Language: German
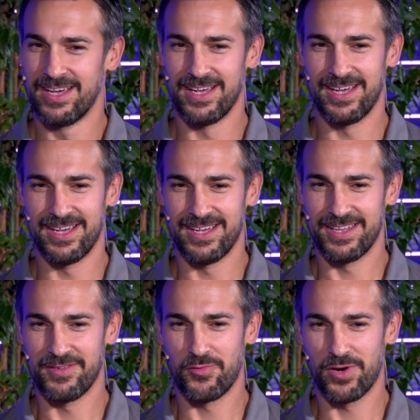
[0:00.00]
Äh,
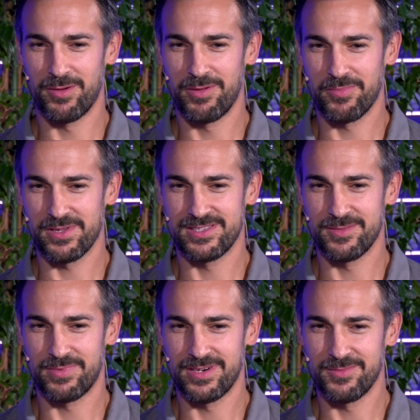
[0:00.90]
davor habe ich im
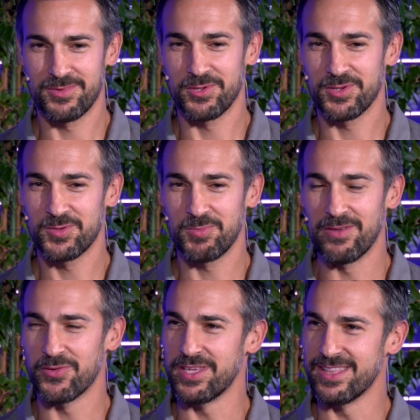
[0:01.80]
Prinzip halt immer nur das Spiel
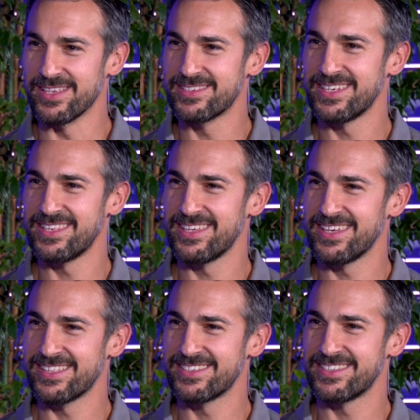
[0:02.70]
von hinten gesehen,
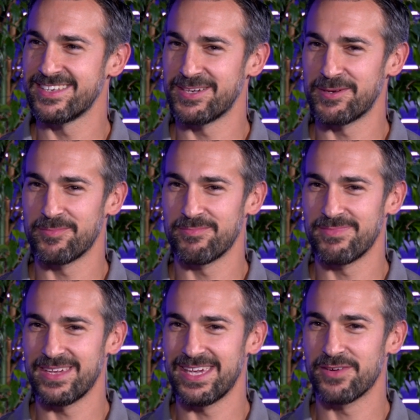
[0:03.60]
jetzt
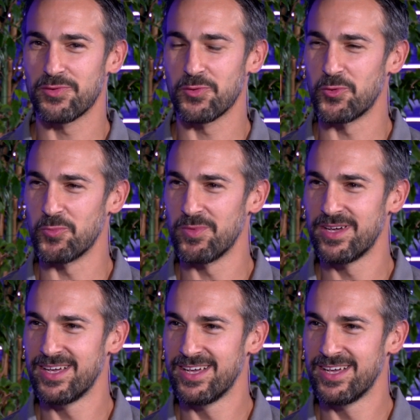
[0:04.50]
ähm, eher von oben.